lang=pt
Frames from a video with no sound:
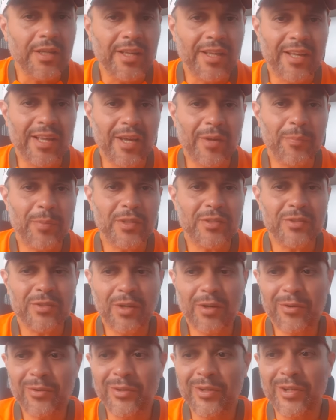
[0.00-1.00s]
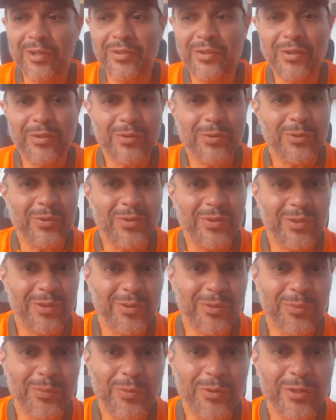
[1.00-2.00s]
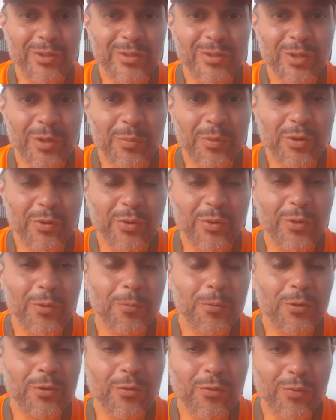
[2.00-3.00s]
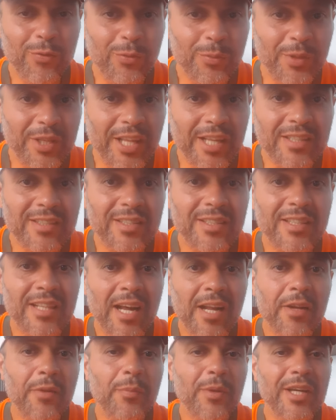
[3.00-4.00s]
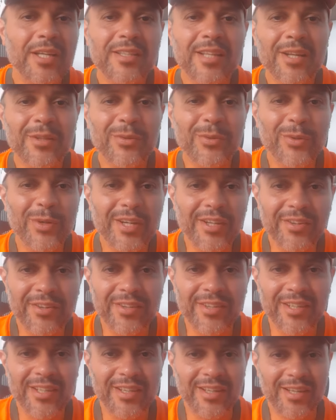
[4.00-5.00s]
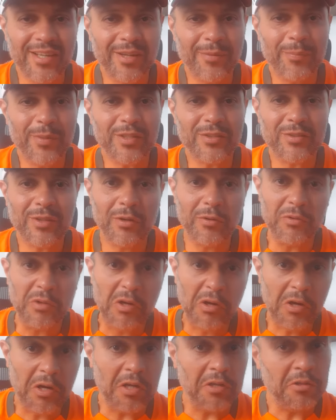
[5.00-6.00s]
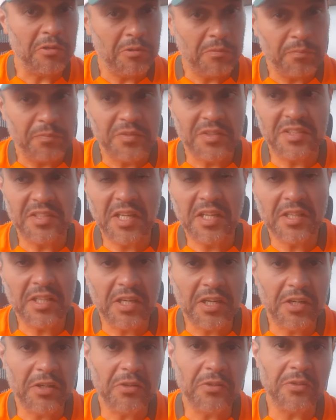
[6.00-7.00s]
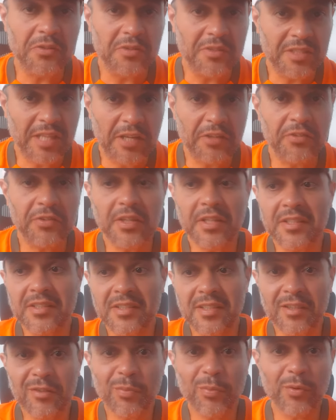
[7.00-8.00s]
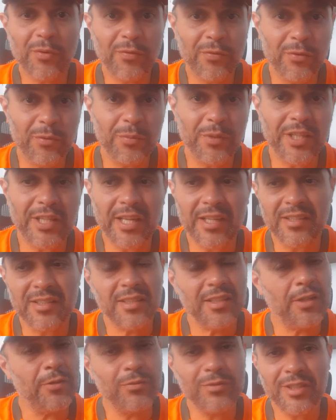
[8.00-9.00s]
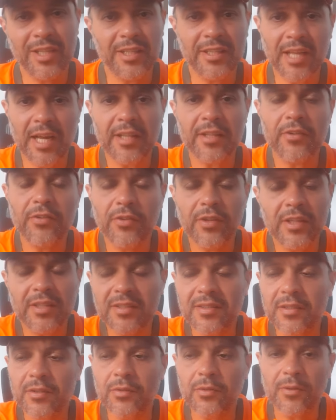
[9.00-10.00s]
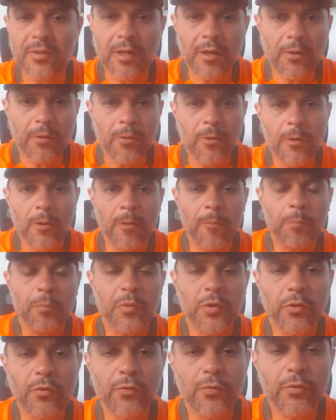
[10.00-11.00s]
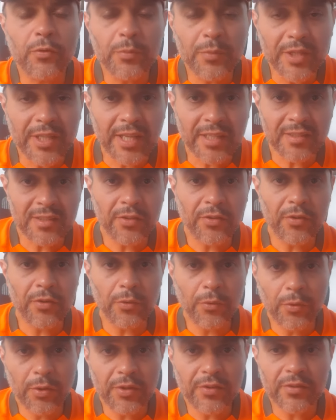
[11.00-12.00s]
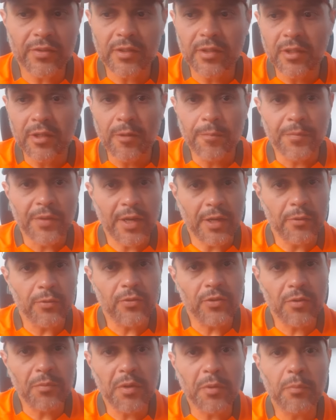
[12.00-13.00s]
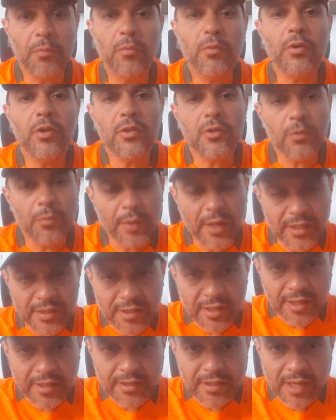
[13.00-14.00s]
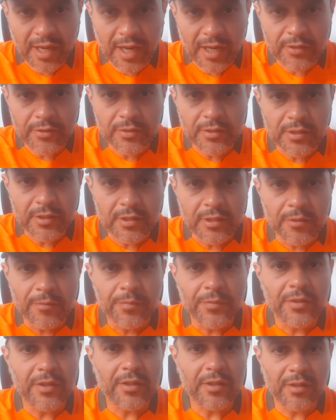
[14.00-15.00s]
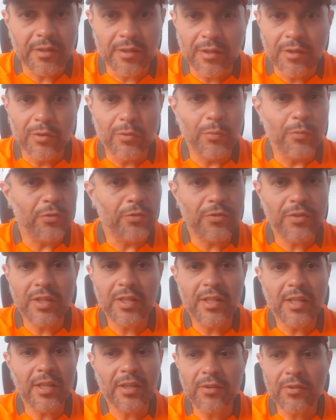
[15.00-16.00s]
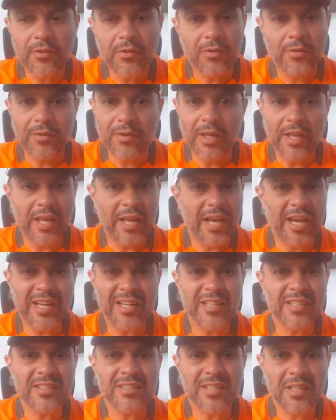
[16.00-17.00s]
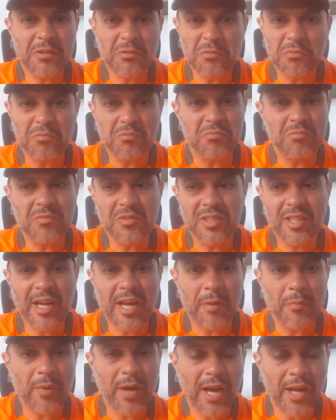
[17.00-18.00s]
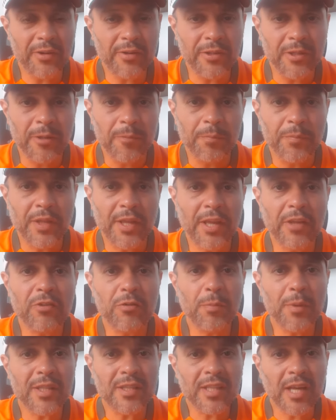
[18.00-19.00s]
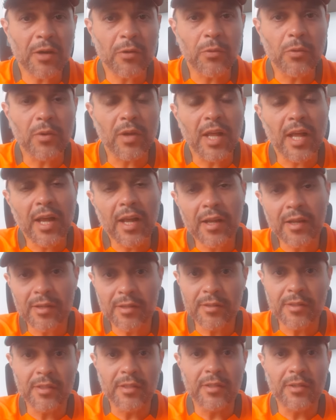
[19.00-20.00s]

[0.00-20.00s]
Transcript: É, pessoal discutindo muito sobre o grupo do Fluminense na Libertadores. É, pessoal, não, ó, sei não, tá esquisito pro Fluminense. Não, não tem nada esquisito não. O Fluminense de hoje é um time muito bem treinado. É, o Diniz realiza aí um trabalho espetacular.